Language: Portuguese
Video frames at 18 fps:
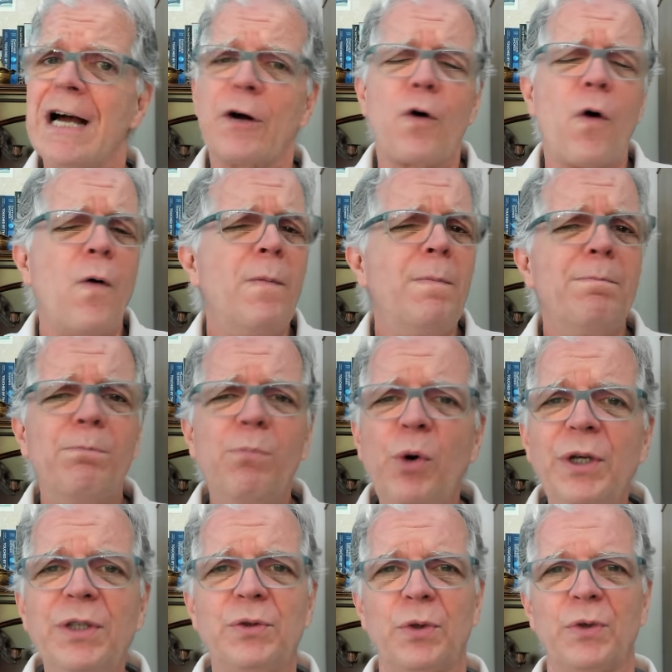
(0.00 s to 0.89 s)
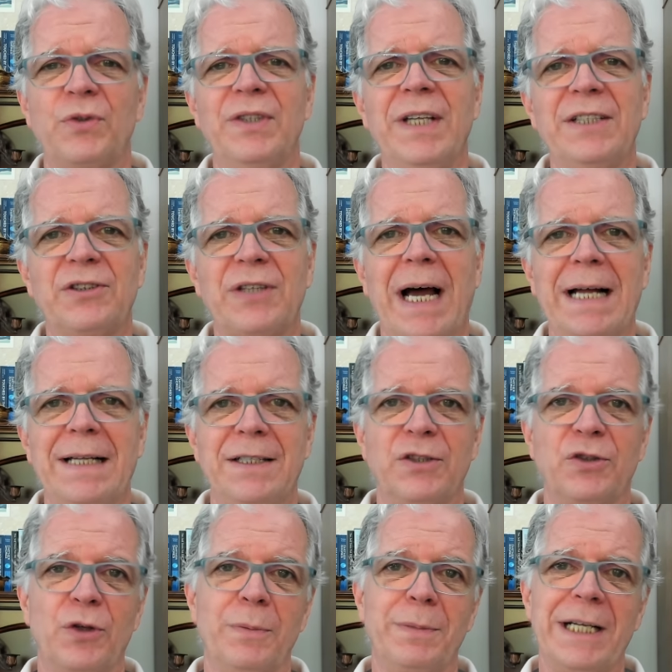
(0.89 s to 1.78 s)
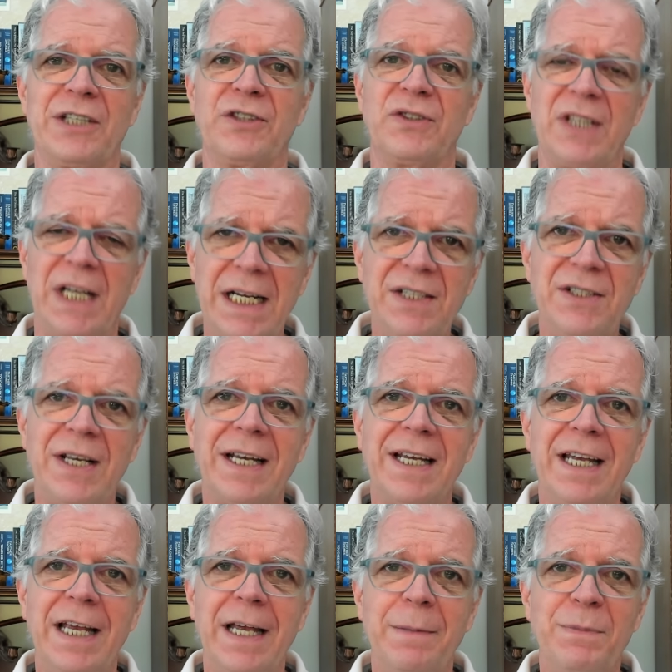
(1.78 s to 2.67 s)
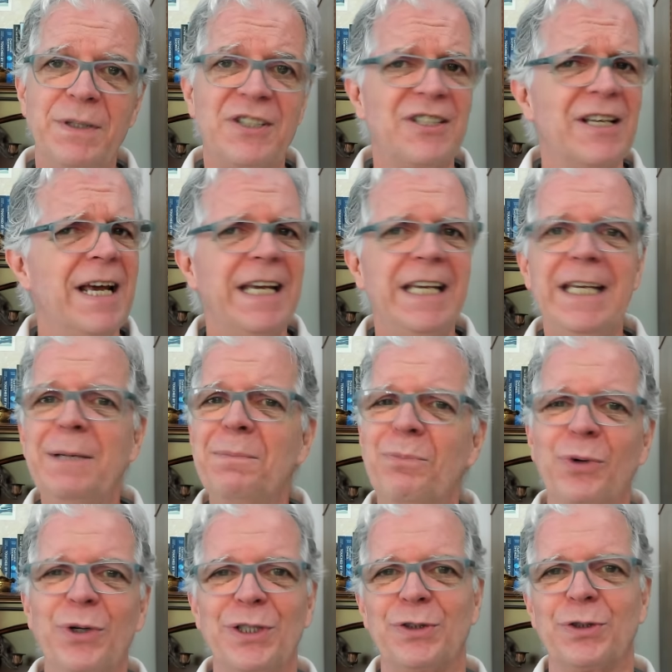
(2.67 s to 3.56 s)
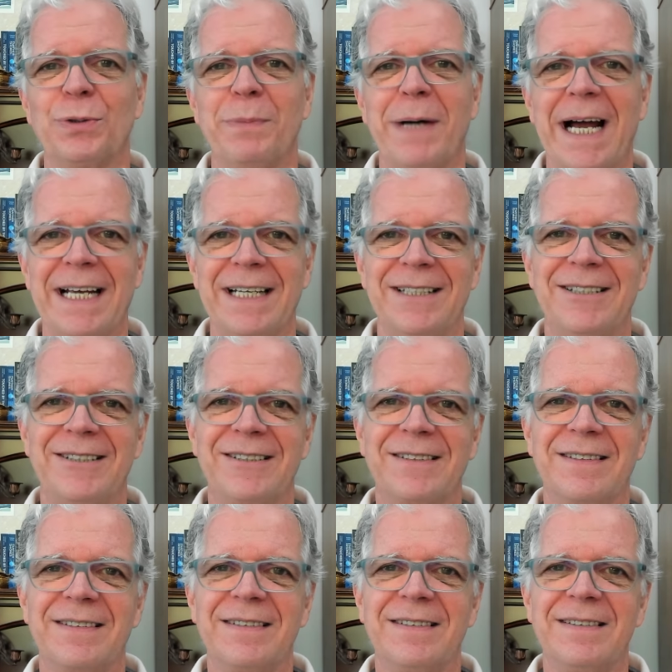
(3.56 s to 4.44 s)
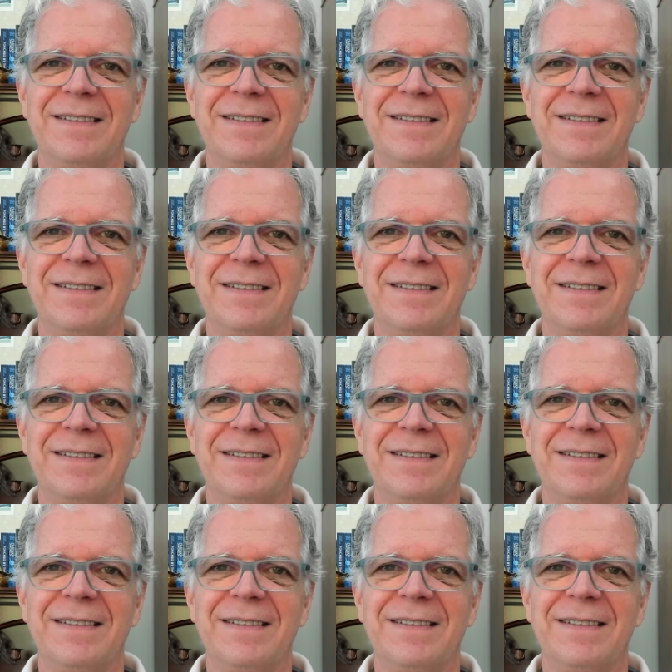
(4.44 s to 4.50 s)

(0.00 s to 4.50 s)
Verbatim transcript: com muitos detalhes sobre as três EQMs e muito mais.